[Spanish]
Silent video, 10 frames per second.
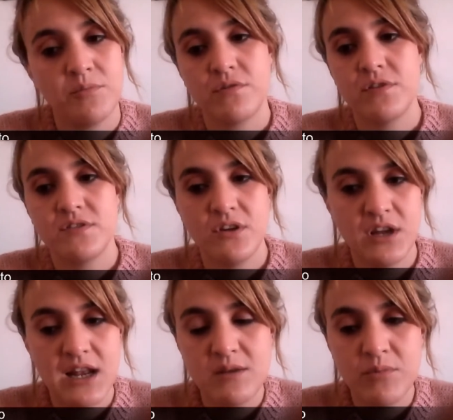
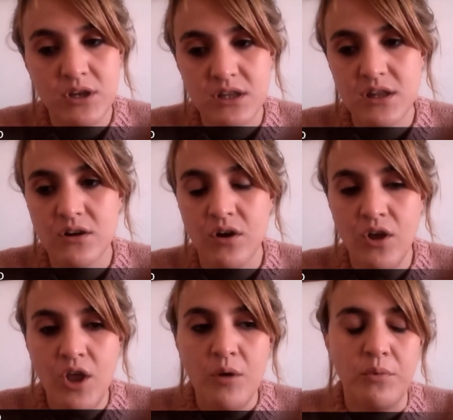profesional y político
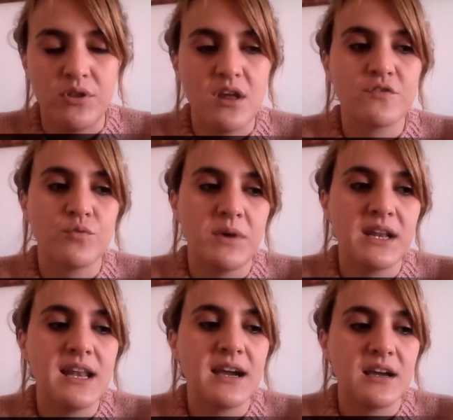podía sumar
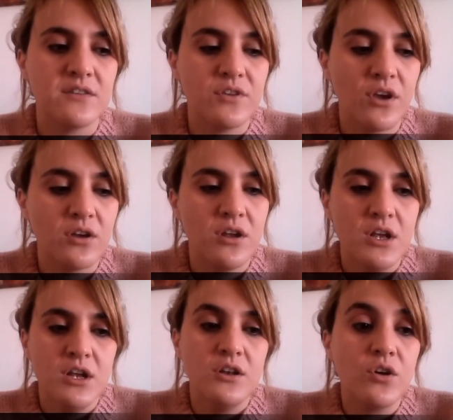a la gestión,
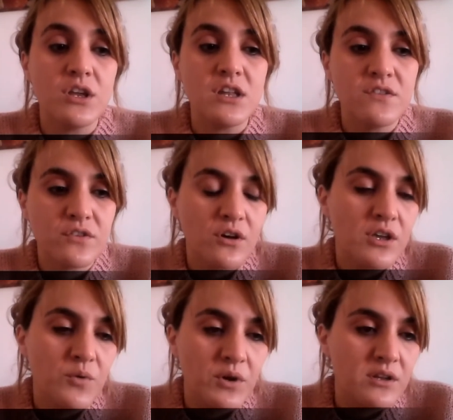lo hizo
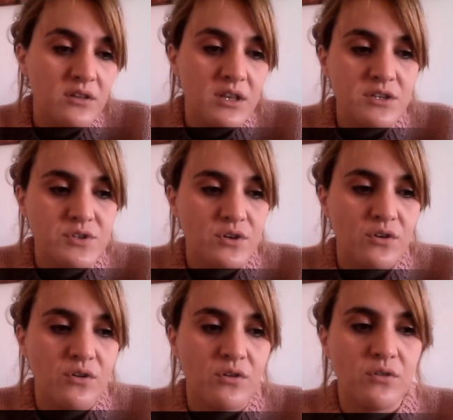y bueno, de
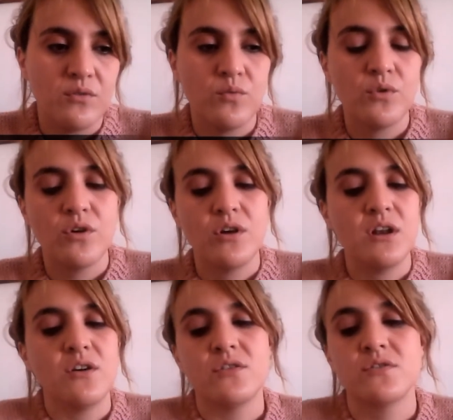hecho uno de
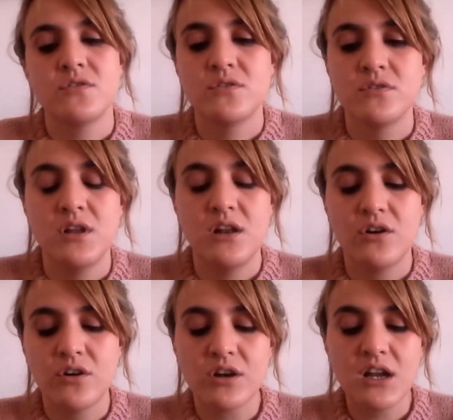los de
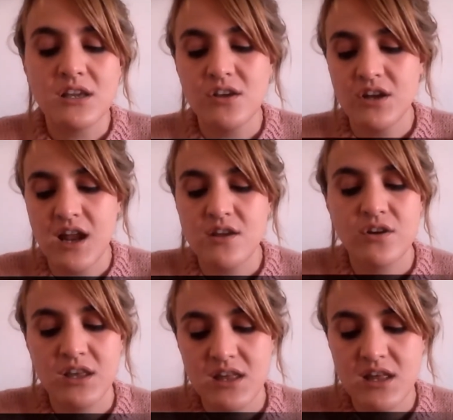los
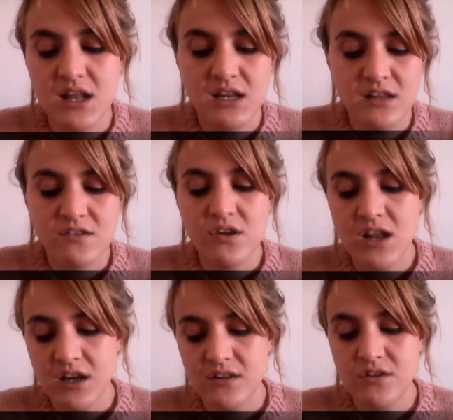correligionarios que desde el inicio de
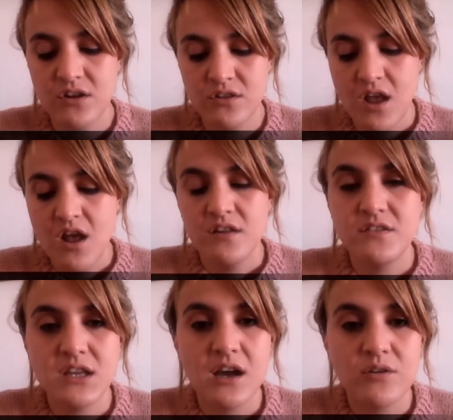la gestión
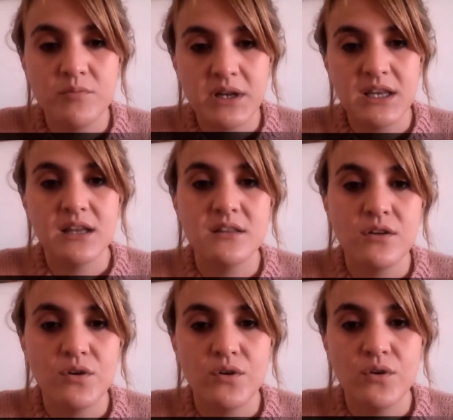sigue
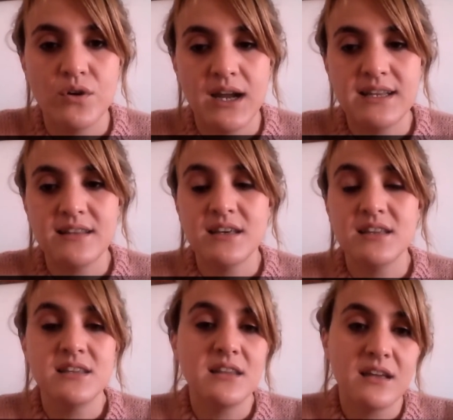acompañando al
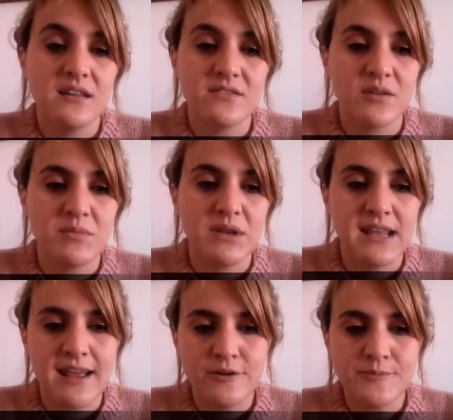intendente que es
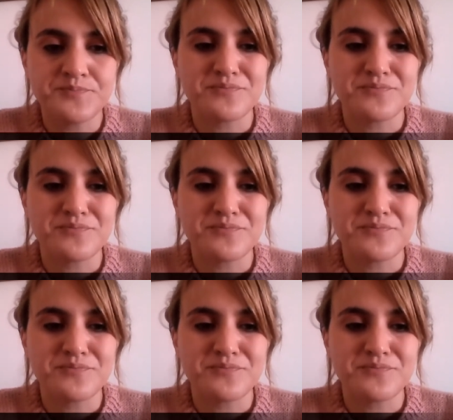Emiliano,